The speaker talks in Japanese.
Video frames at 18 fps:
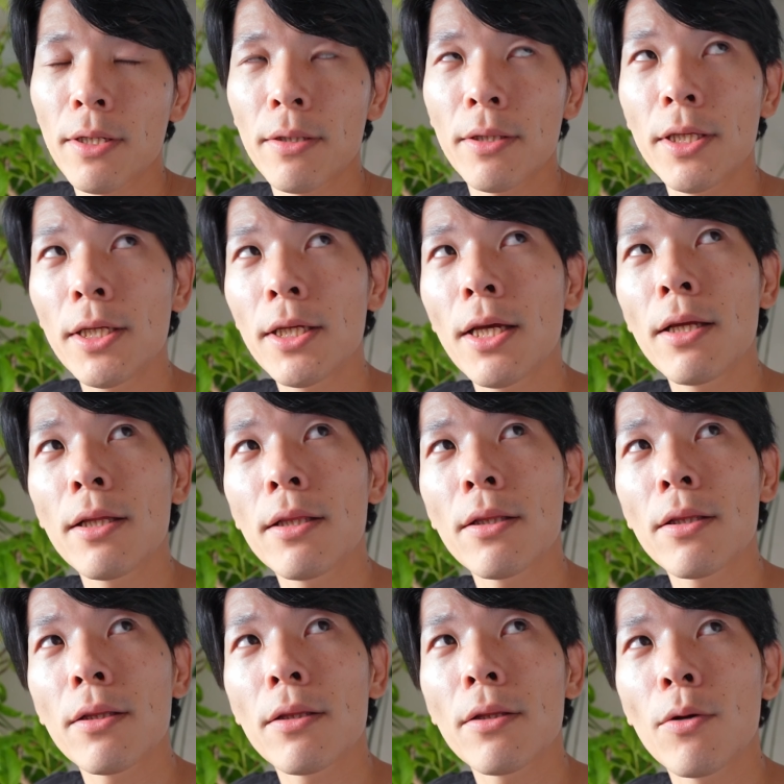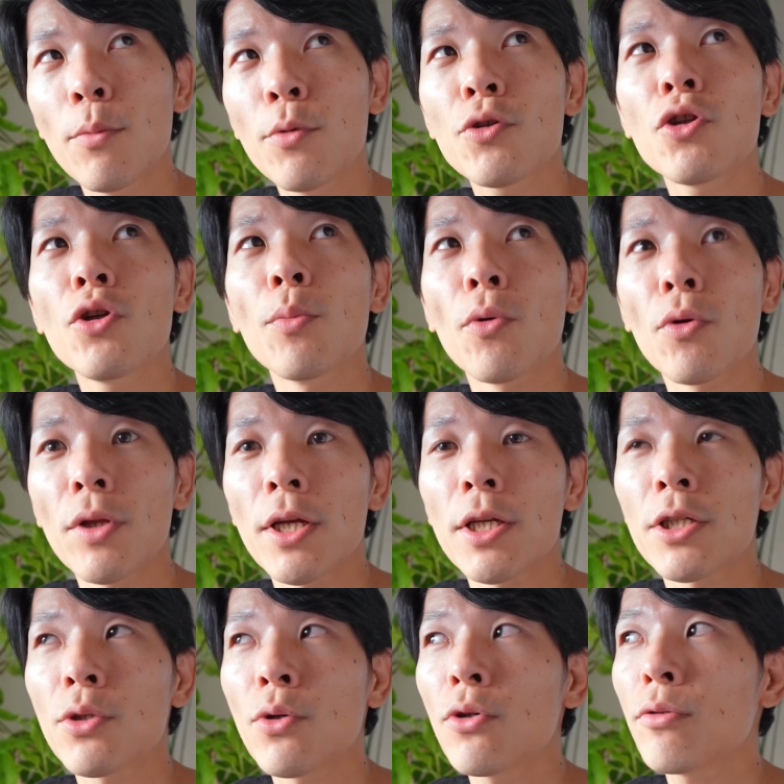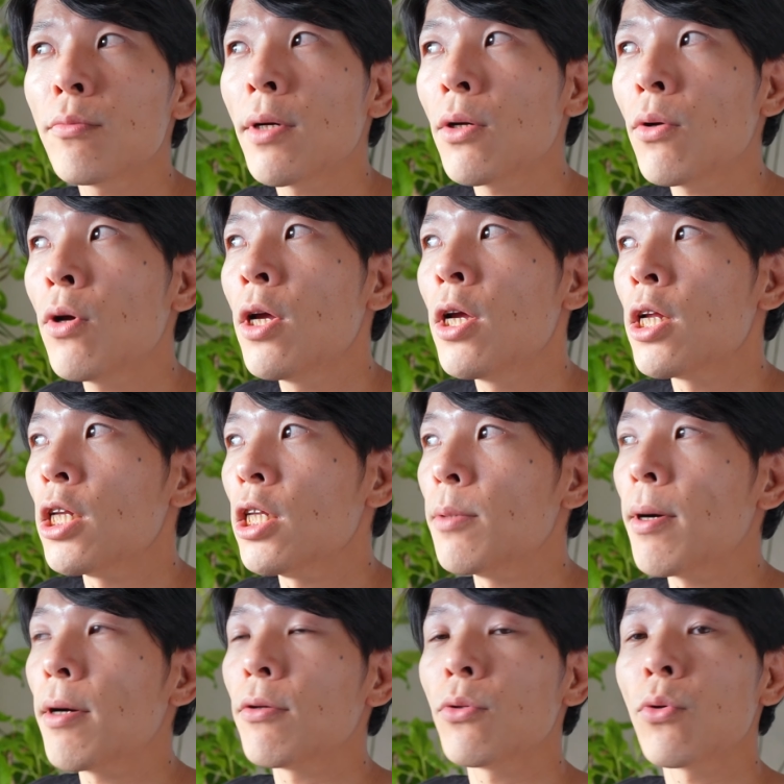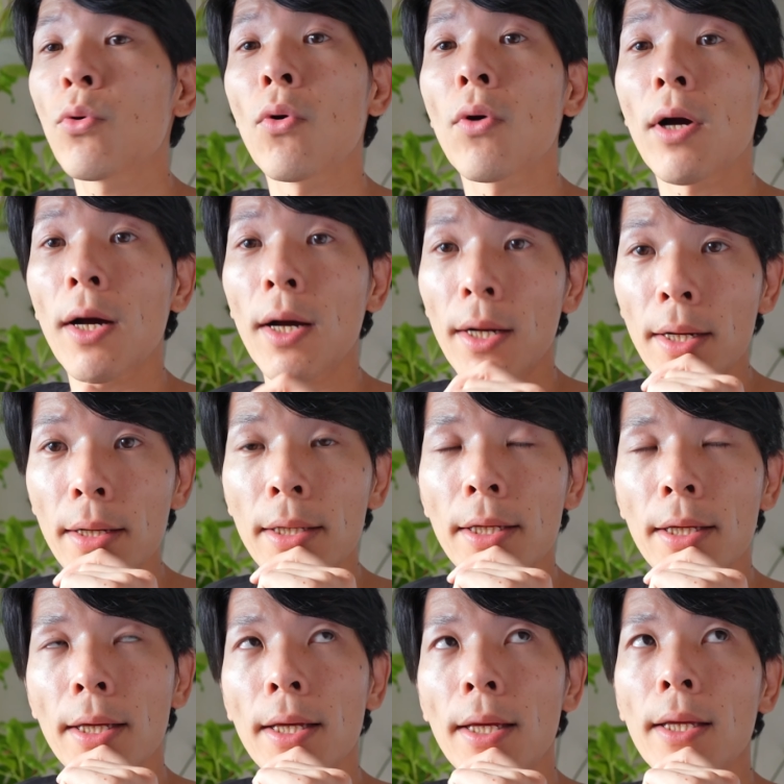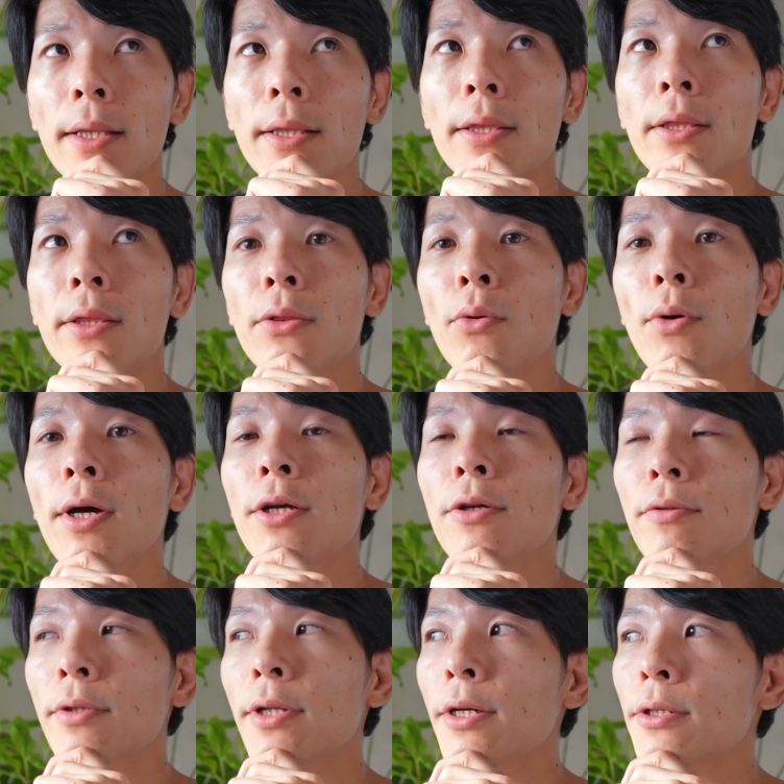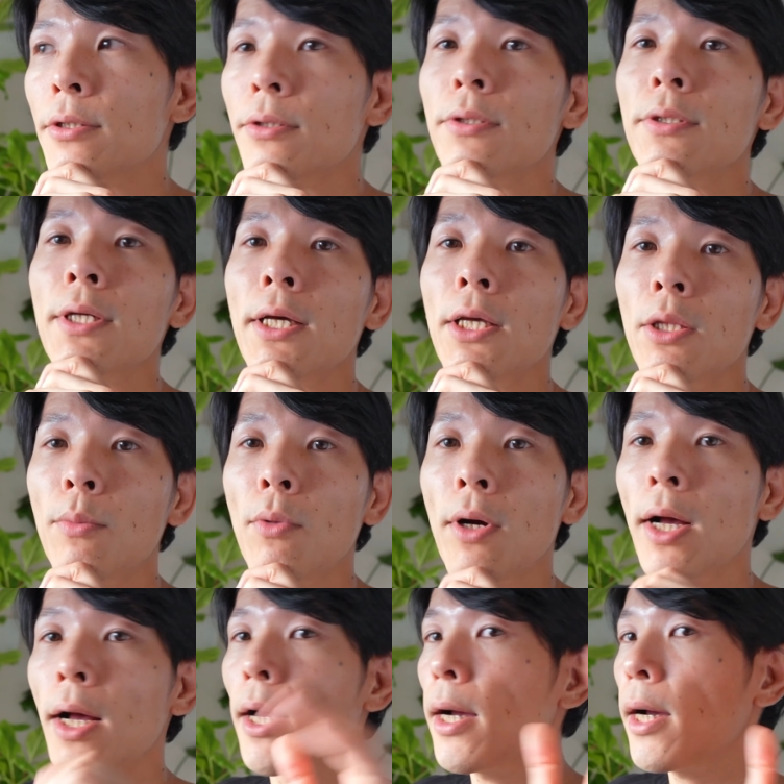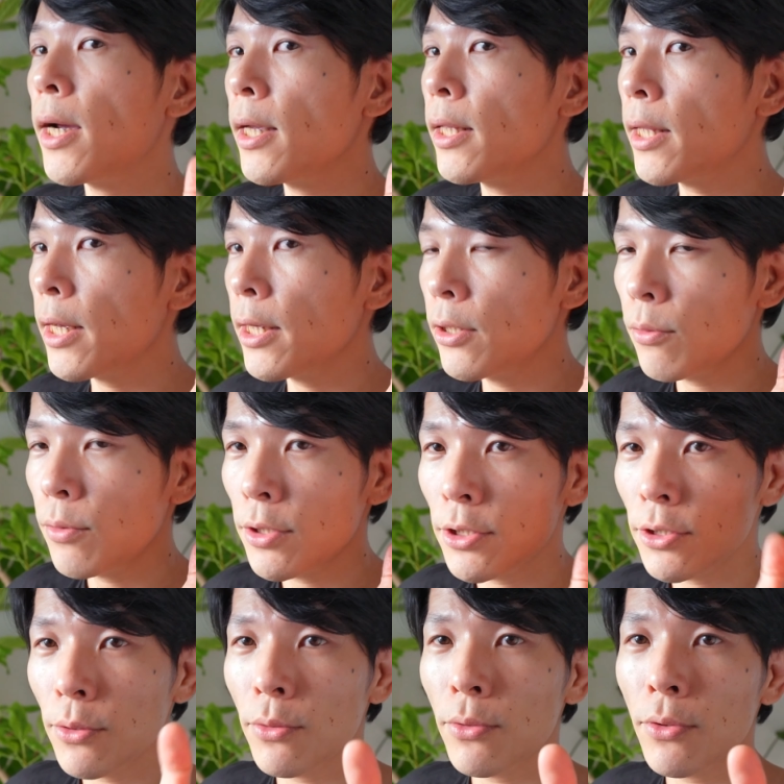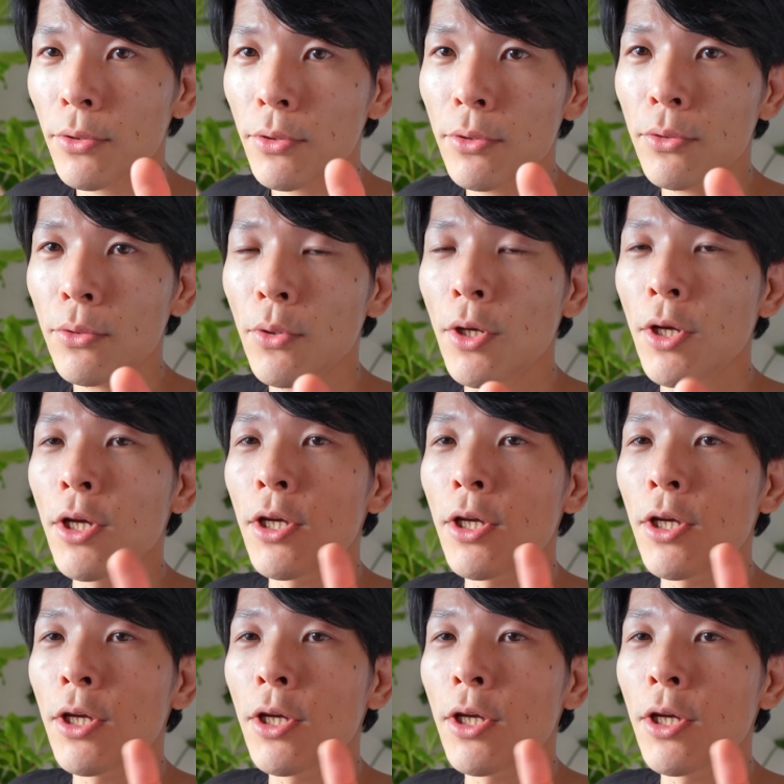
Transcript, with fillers: 人間、面白いもので、白熊のリバウンド効果かな。えーとか言ったりするんだけども、考えないようにしようとすると